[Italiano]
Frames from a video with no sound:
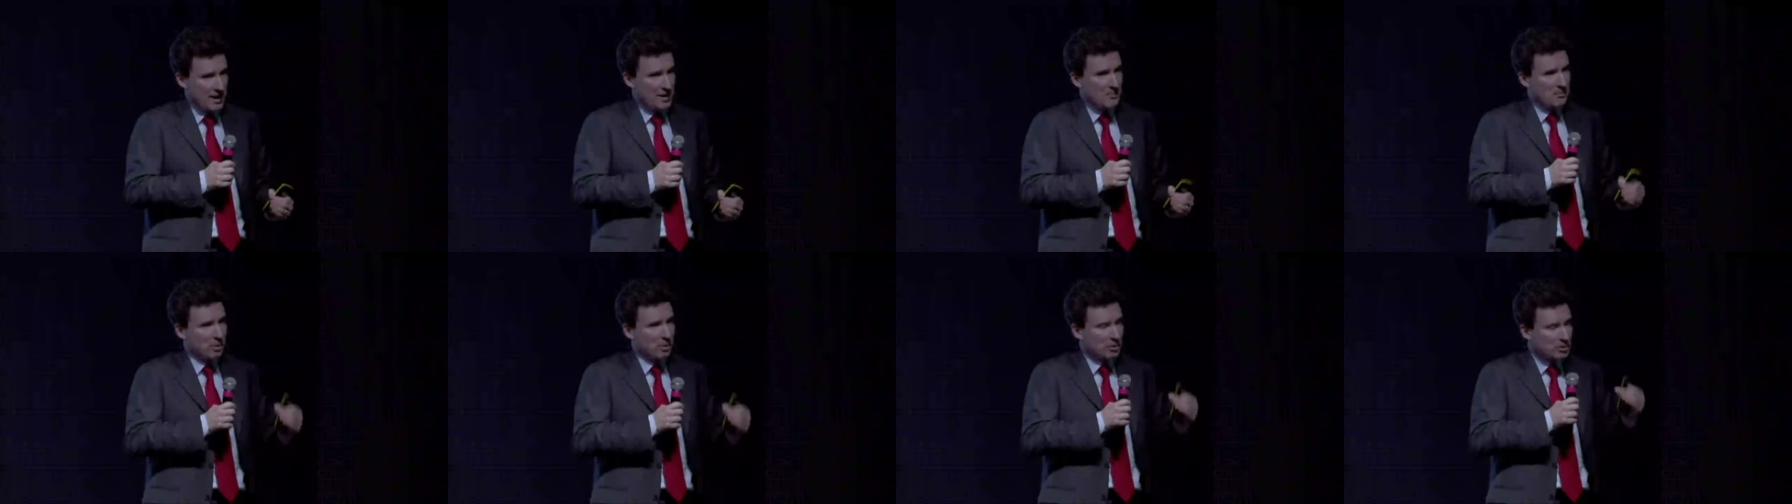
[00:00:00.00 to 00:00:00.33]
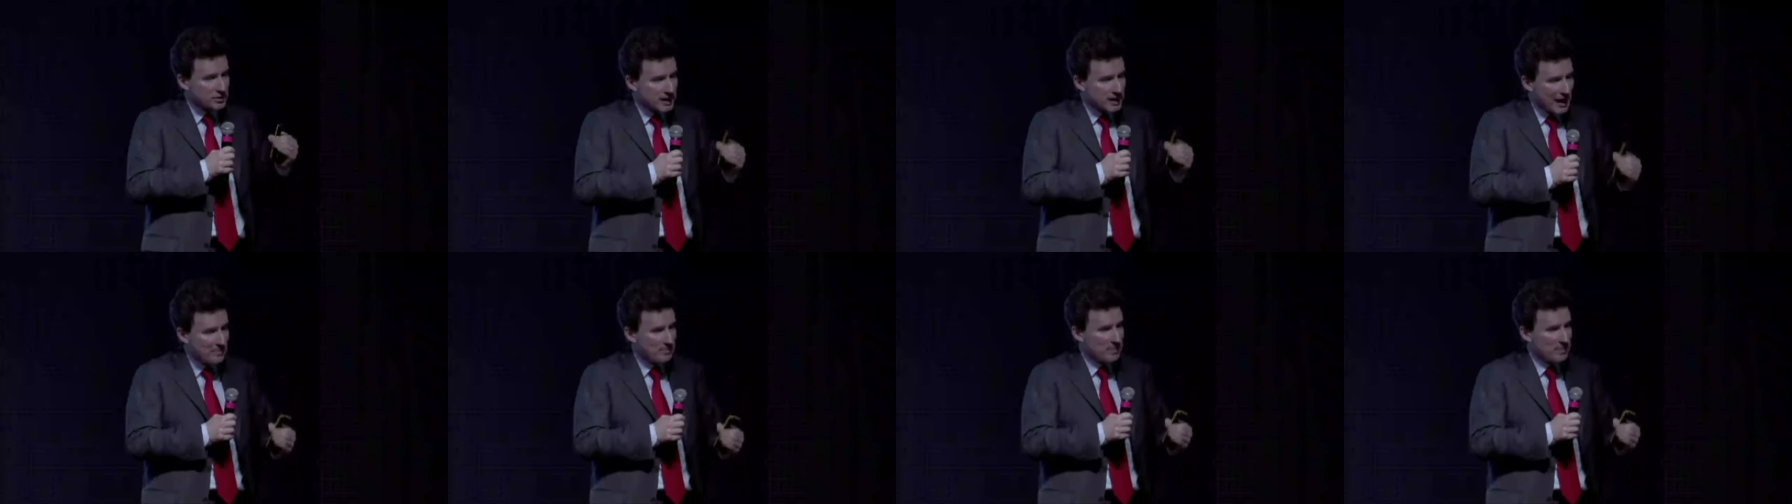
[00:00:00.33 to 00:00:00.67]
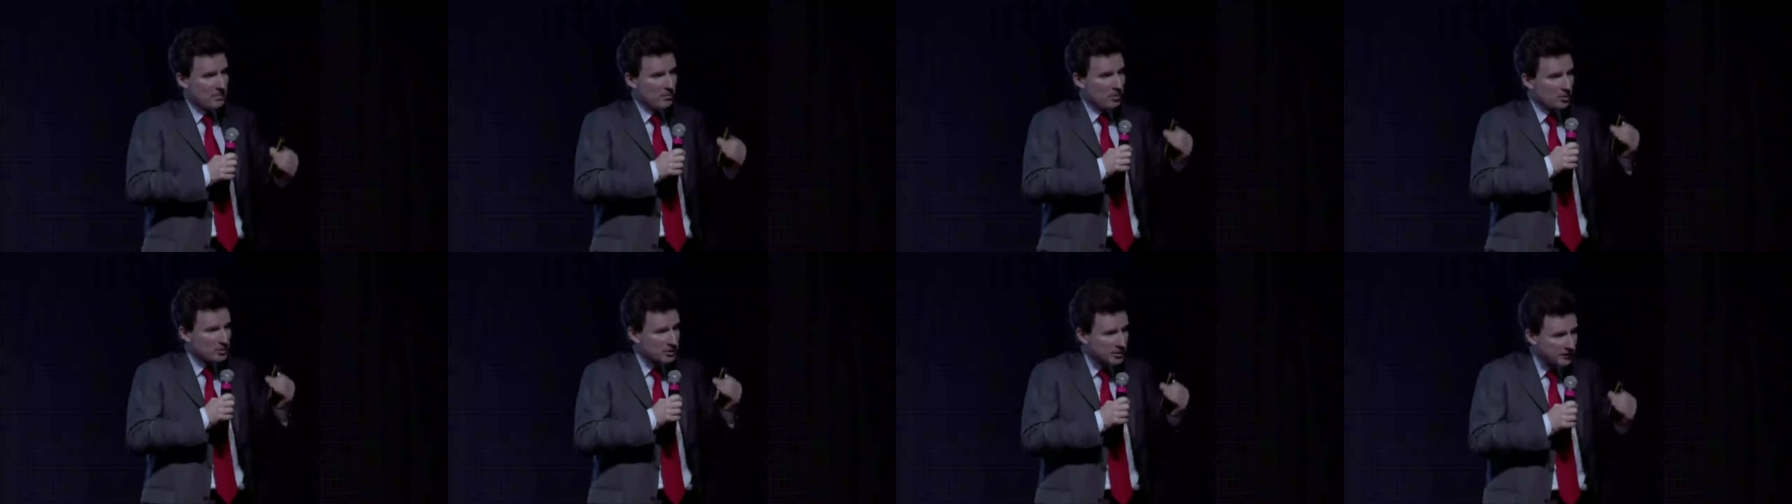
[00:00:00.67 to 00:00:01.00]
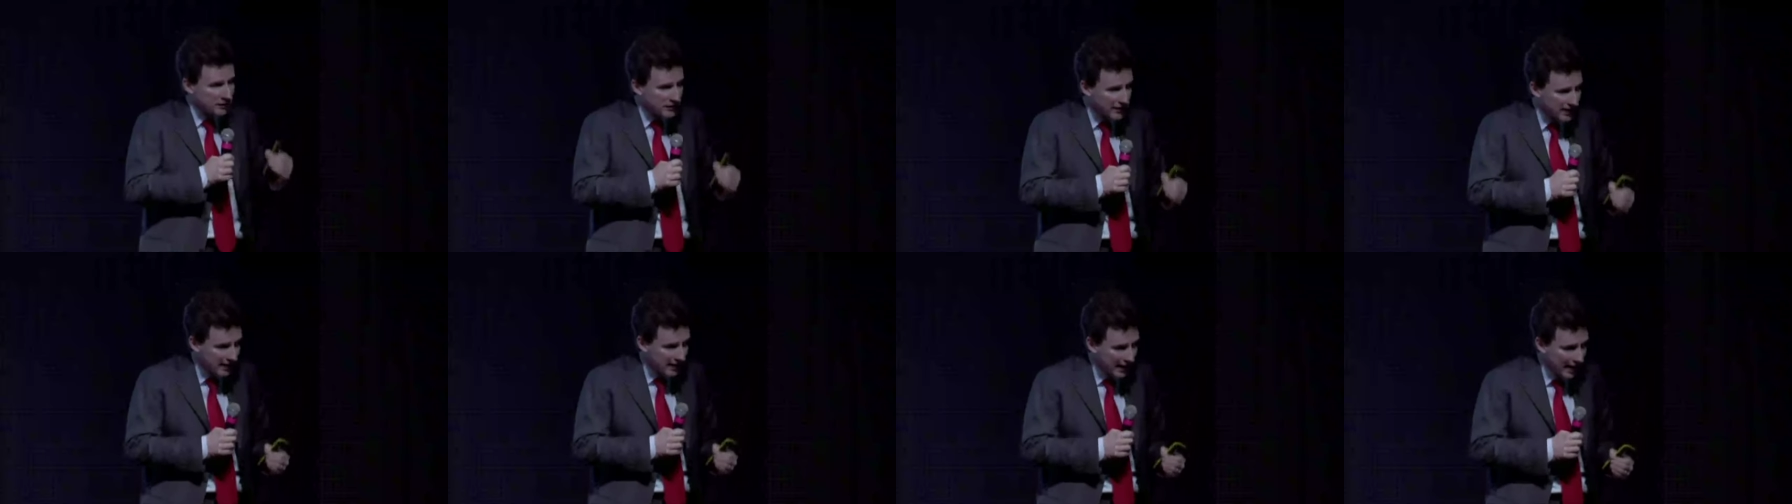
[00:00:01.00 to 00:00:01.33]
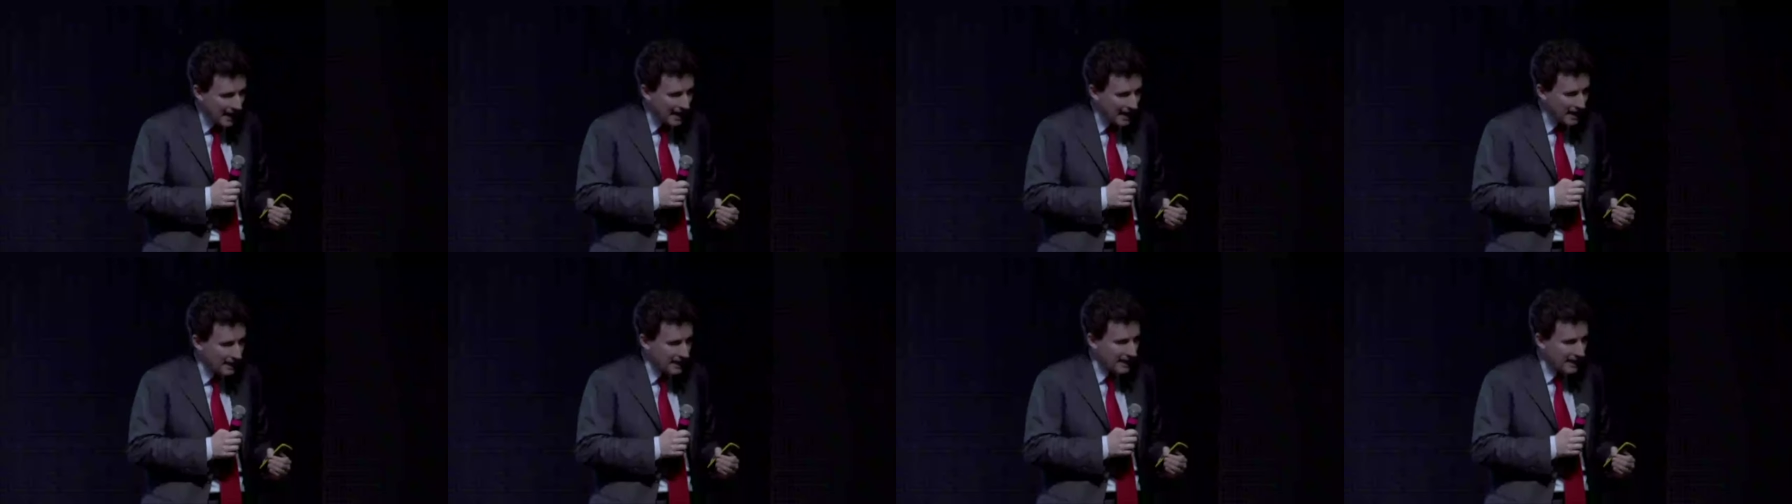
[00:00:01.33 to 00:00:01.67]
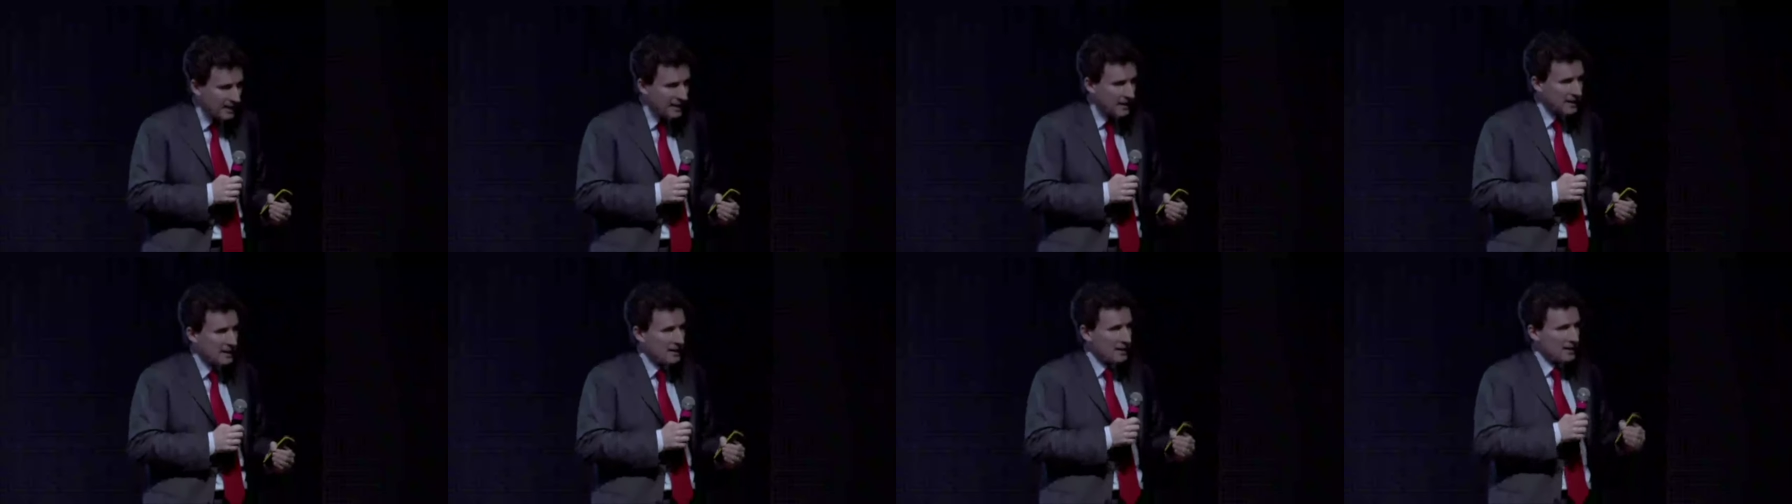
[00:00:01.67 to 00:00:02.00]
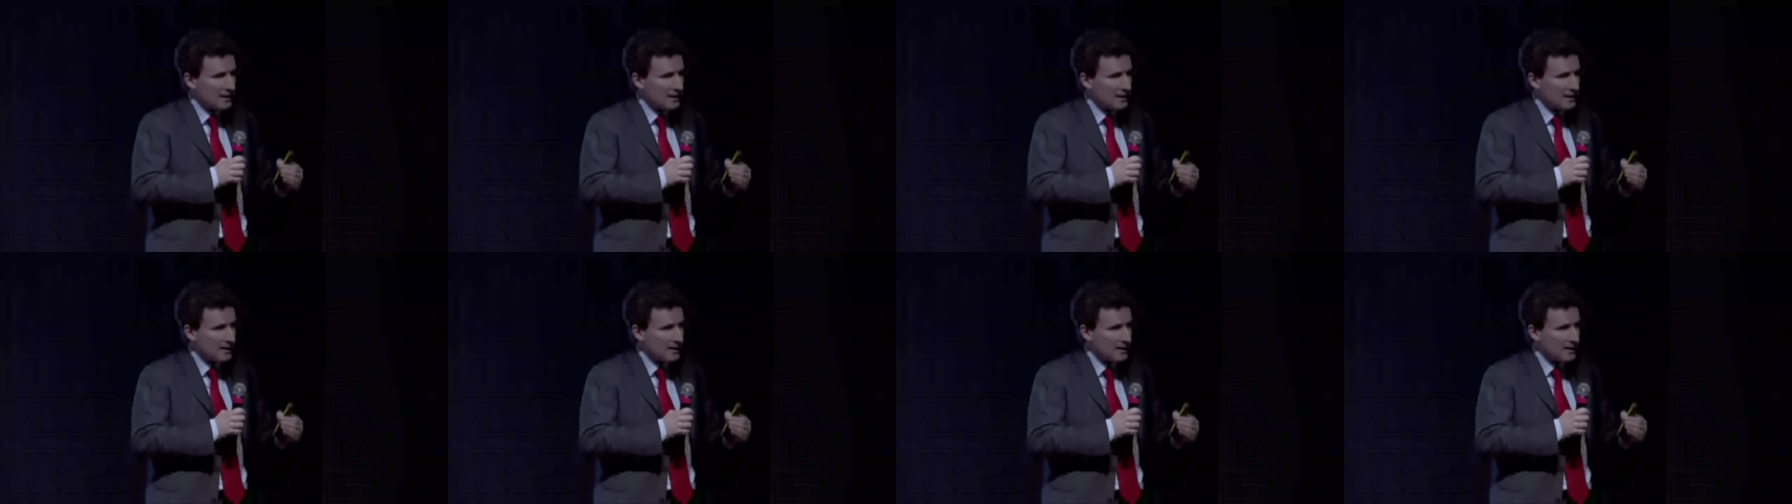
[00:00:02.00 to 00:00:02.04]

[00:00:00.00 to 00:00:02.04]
potrebbe modificare